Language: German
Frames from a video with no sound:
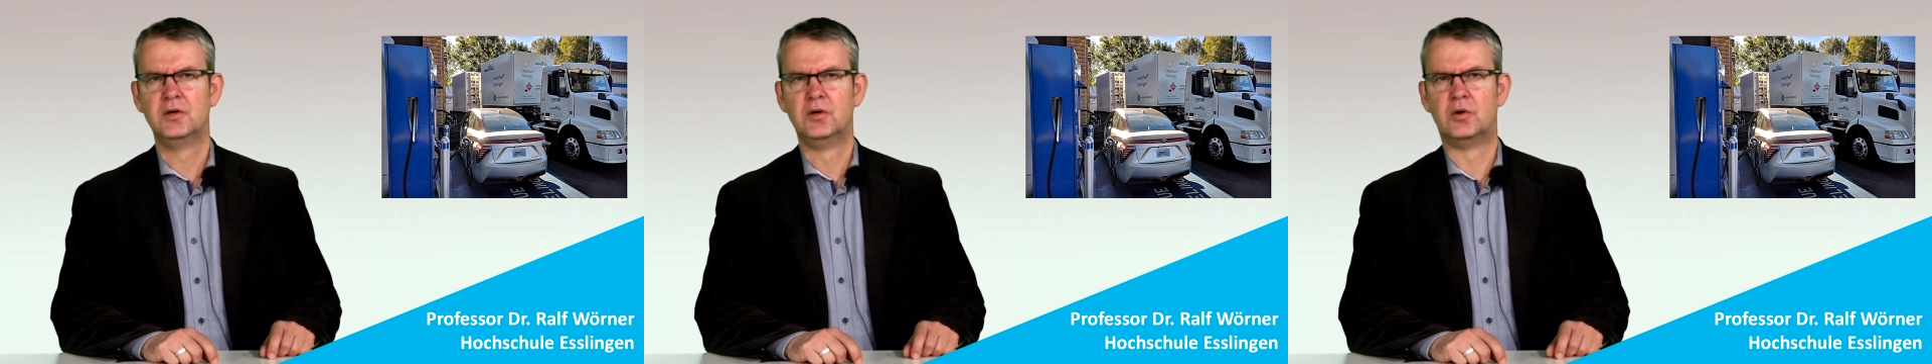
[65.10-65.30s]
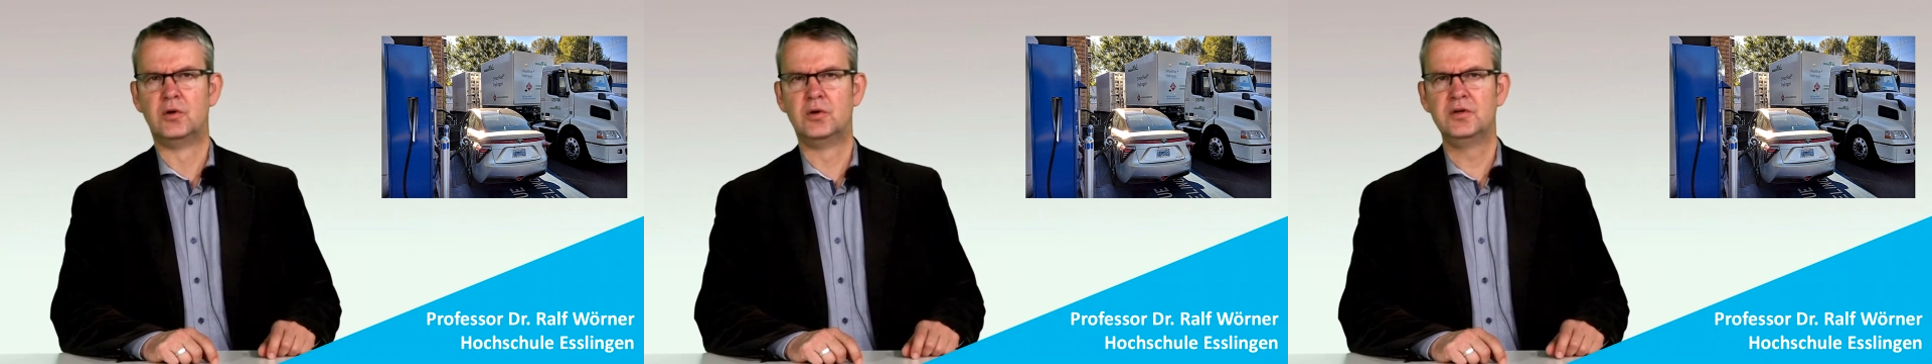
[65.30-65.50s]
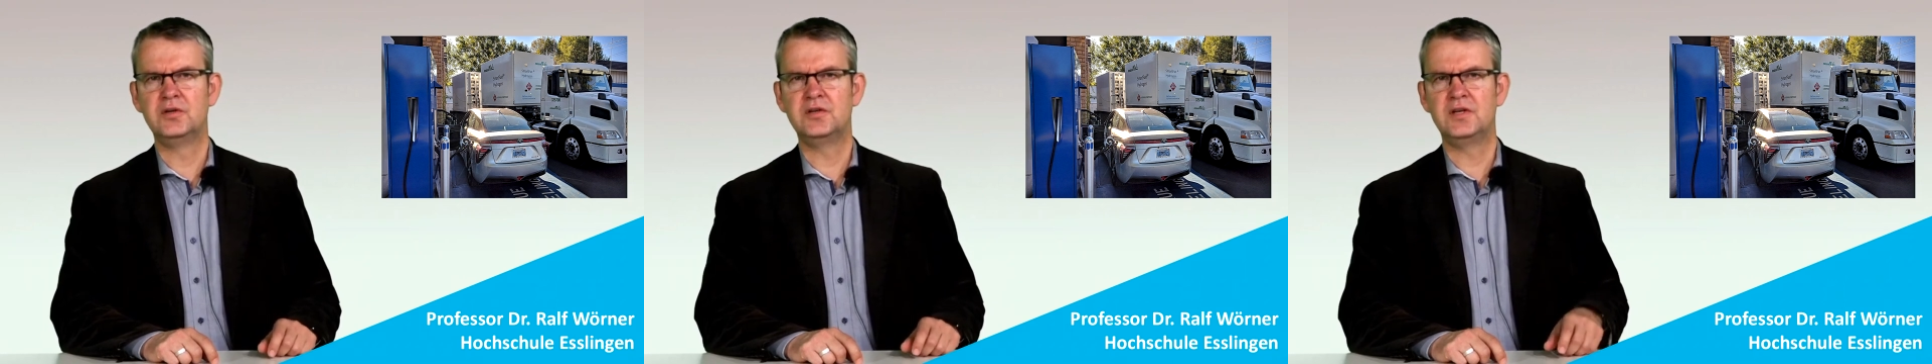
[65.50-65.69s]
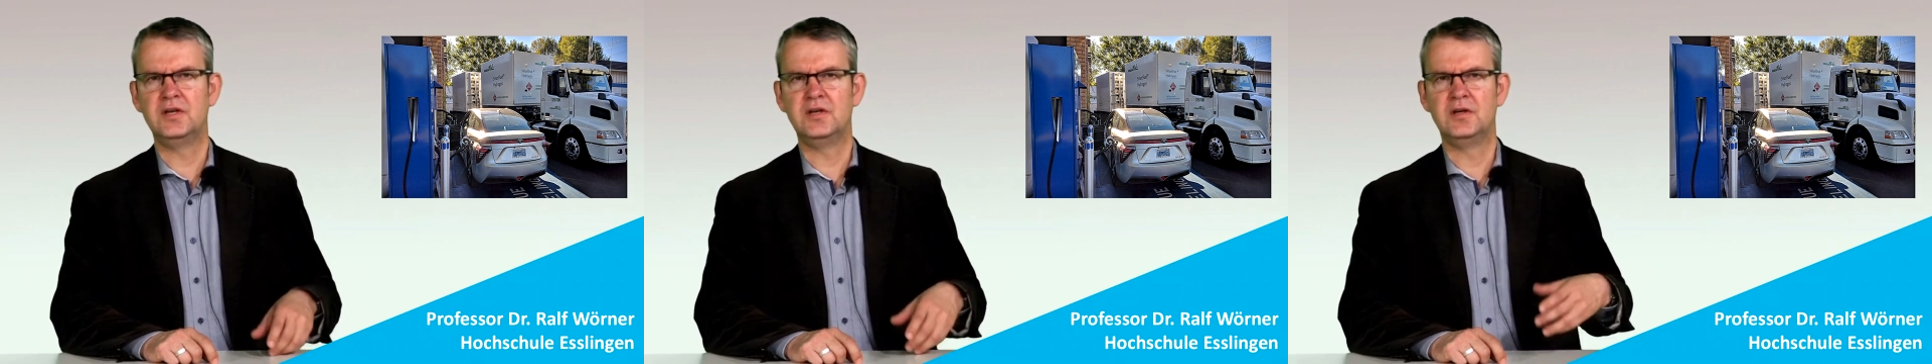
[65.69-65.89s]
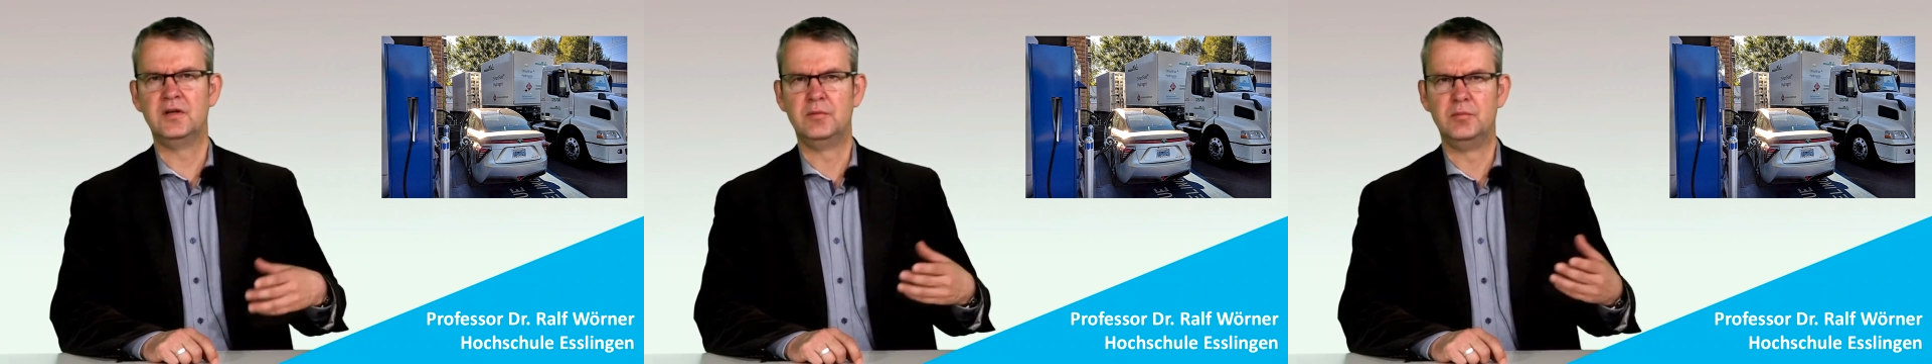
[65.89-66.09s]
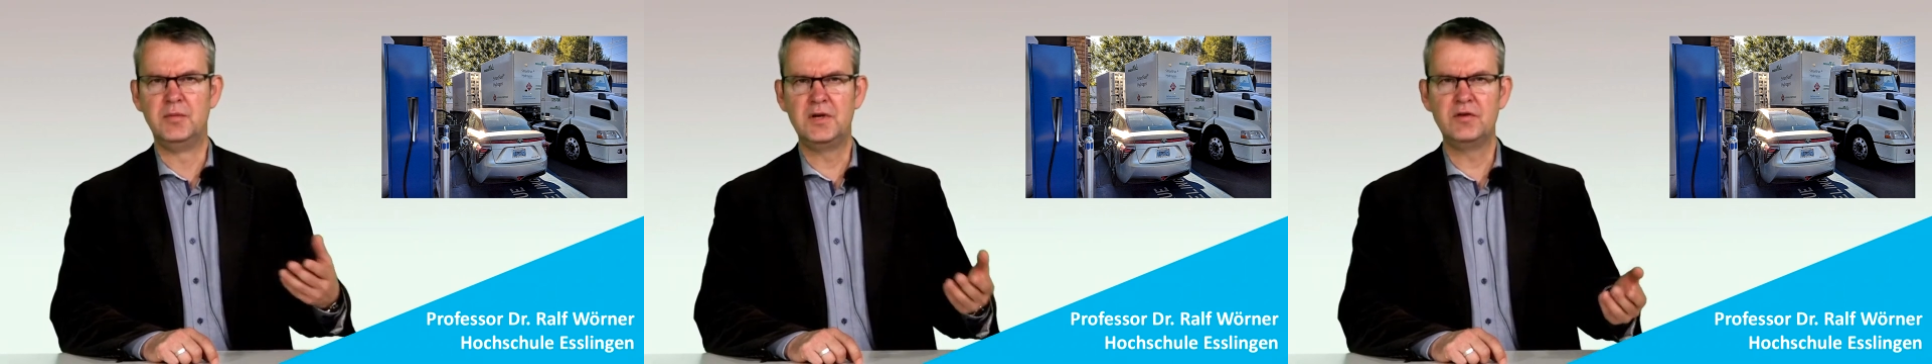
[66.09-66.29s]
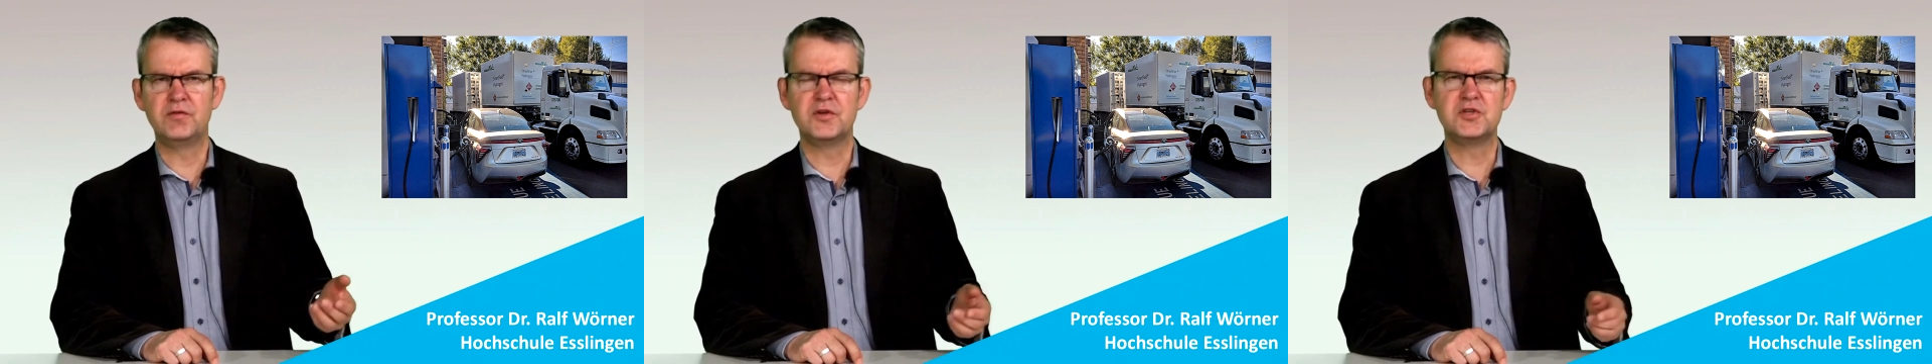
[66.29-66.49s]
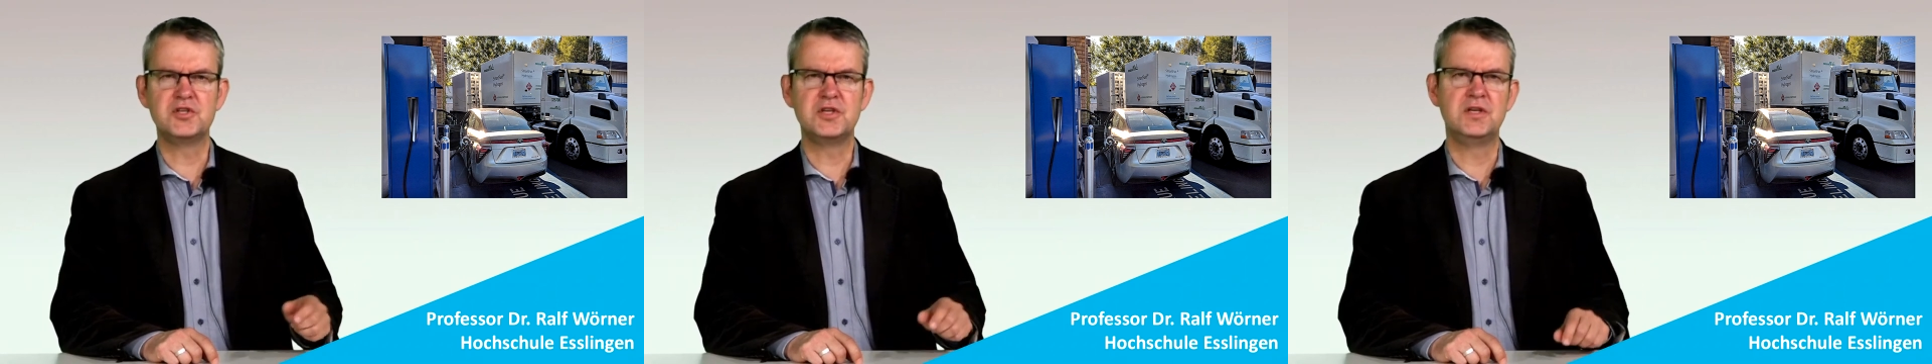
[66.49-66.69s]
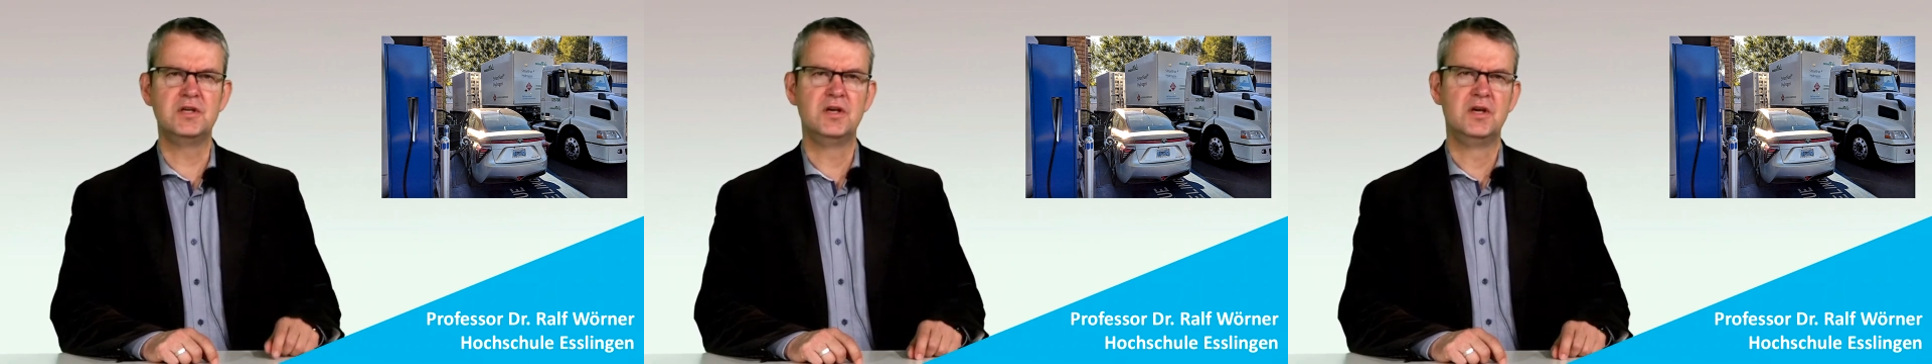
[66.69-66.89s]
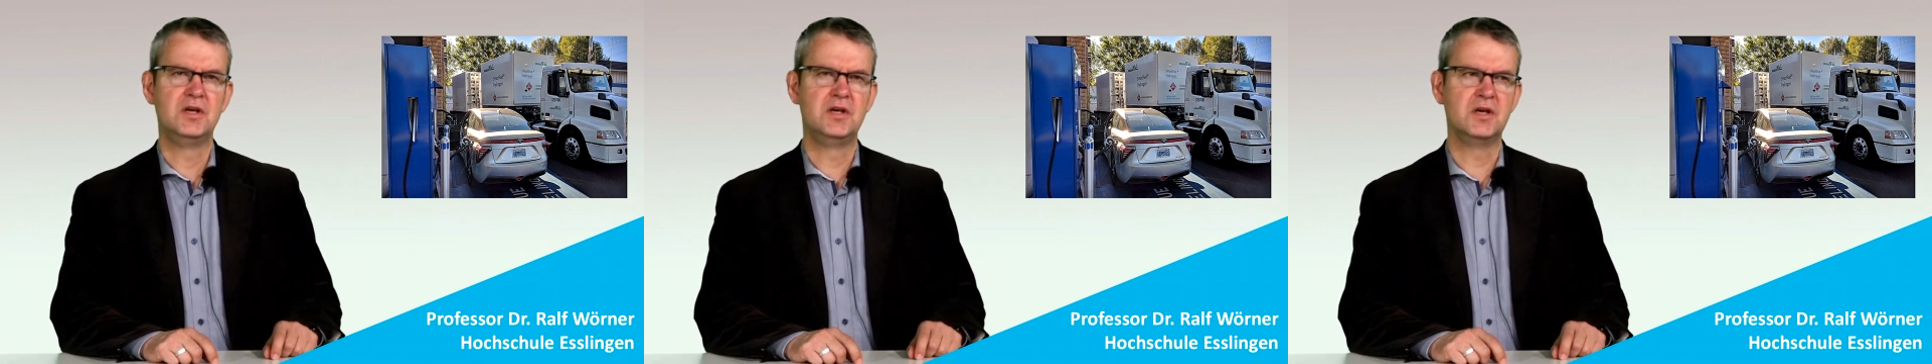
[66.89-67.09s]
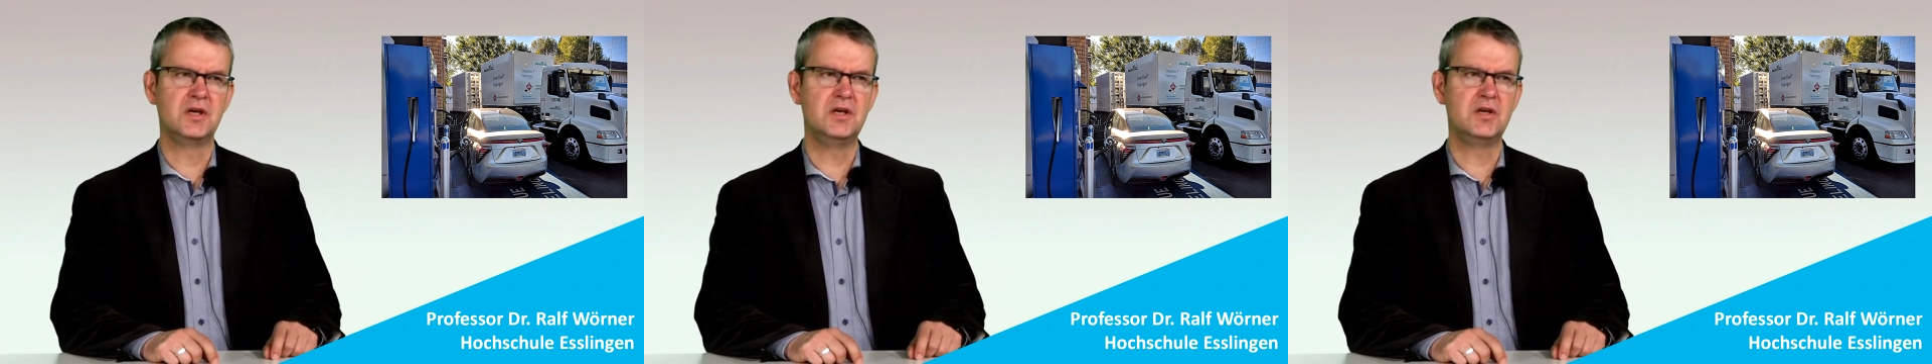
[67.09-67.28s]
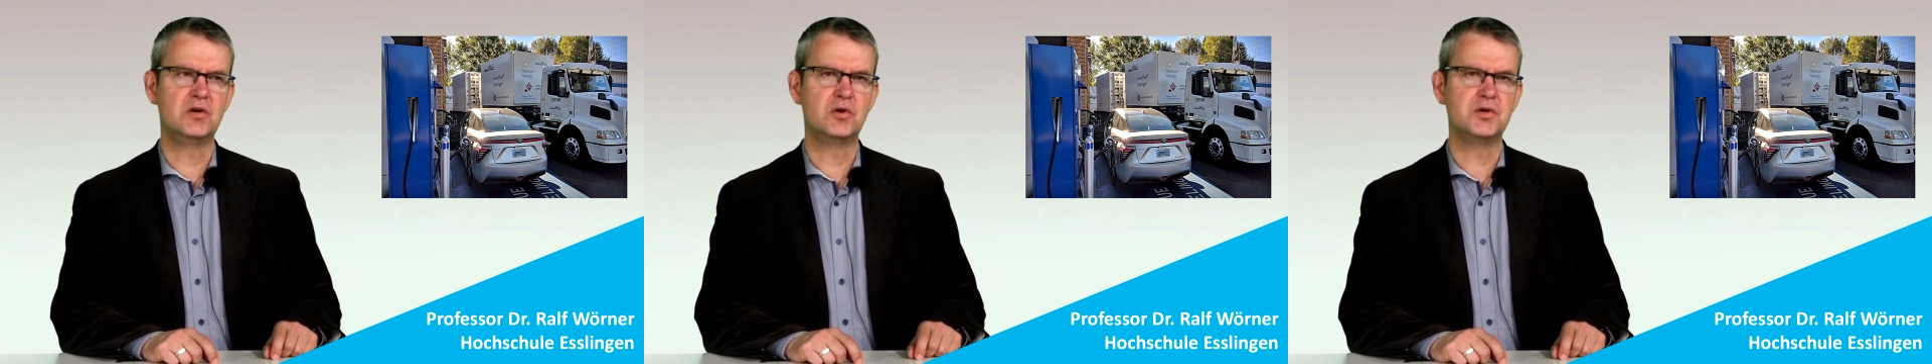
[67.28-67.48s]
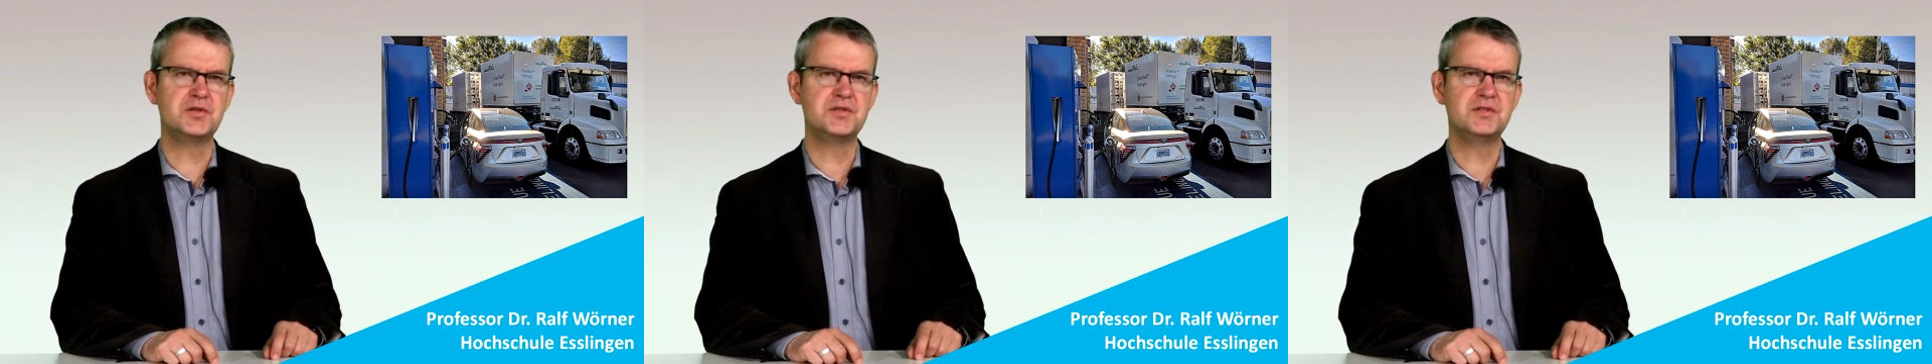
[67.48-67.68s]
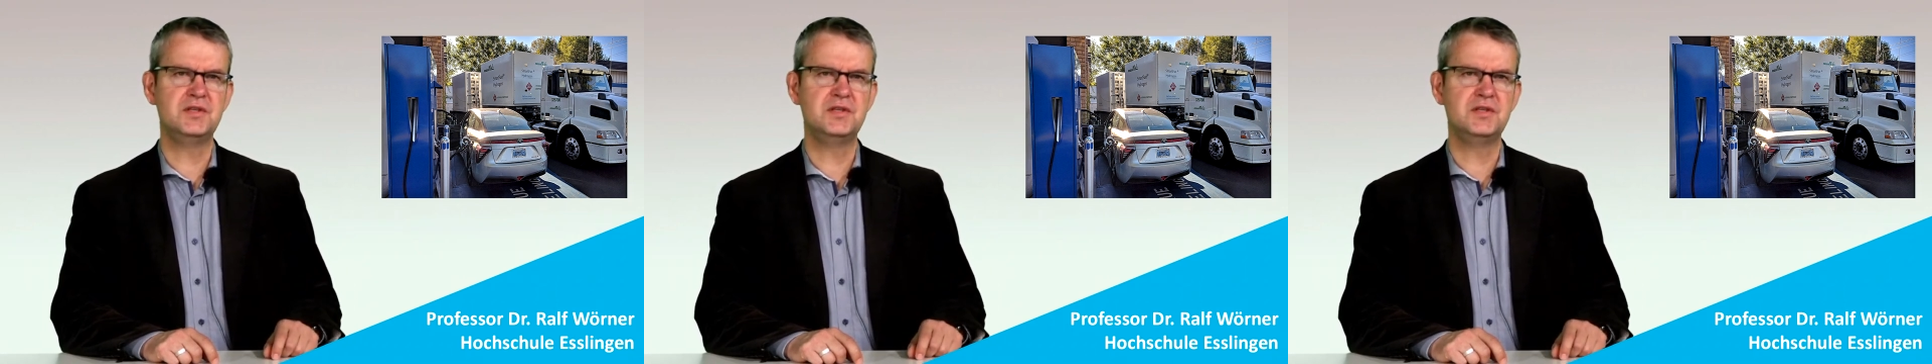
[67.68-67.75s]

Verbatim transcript: und den mittelfristig geringen Kosten,